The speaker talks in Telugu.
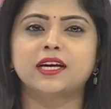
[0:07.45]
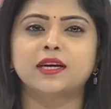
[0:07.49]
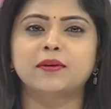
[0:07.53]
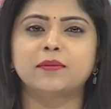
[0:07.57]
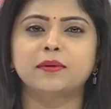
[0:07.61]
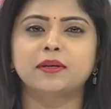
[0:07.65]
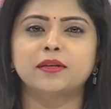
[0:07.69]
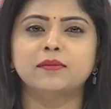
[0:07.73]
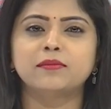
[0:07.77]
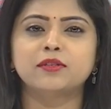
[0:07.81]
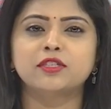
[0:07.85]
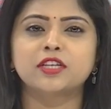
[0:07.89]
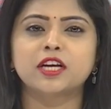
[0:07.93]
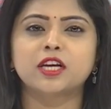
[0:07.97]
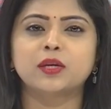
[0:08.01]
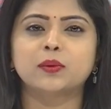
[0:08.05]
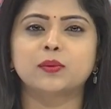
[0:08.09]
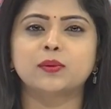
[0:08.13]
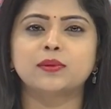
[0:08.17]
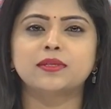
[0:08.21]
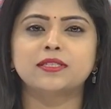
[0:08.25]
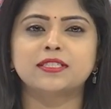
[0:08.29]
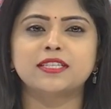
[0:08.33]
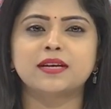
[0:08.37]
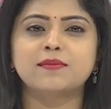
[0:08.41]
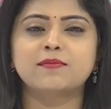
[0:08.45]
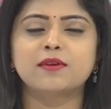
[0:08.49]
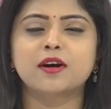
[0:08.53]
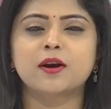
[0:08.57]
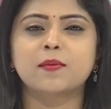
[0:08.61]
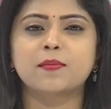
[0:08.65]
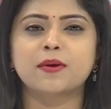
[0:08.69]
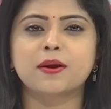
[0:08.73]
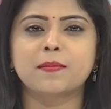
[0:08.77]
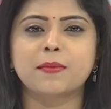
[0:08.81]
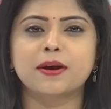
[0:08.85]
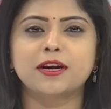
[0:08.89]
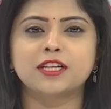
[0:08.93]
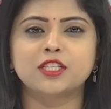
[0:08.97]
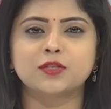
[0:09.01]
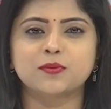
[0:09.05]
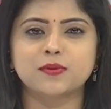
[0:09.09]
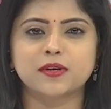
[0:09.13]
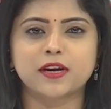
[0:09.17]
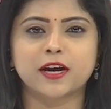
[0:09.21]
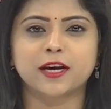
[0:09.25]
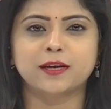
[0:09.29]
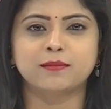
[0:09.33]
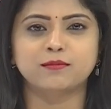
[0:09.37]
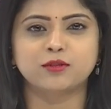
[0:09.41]
నాలుగు నిమిషాలకు సీఎంగా ప్రమాణ
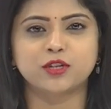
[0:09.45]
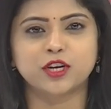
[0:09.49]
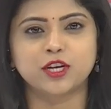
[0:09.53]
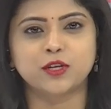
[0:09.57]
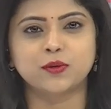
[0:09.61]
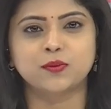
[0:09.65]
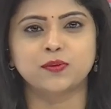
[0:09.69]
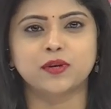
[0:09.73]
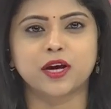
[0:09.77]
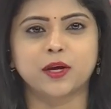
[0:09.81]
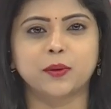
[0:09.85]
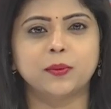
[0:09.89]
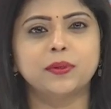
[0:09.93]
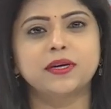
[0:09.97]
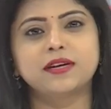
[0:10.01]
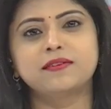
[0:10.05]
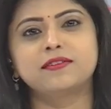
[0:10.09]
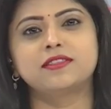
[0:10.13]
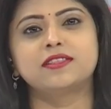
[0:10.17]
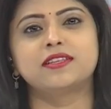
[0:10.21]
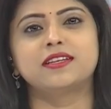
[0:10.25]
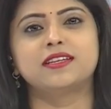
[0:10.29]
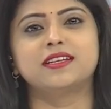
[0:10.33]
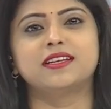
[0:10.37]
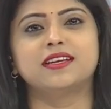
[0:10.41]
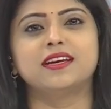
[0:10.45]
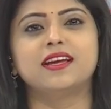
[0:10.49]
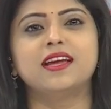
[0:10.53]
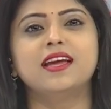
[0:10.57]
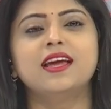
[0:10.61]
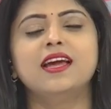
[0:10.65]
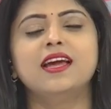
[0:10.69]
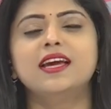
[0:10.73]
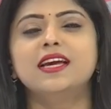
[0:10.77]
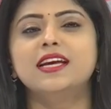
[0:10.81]
స్వీకారం చేయనున్నారు రేవంత్ రెడ్డి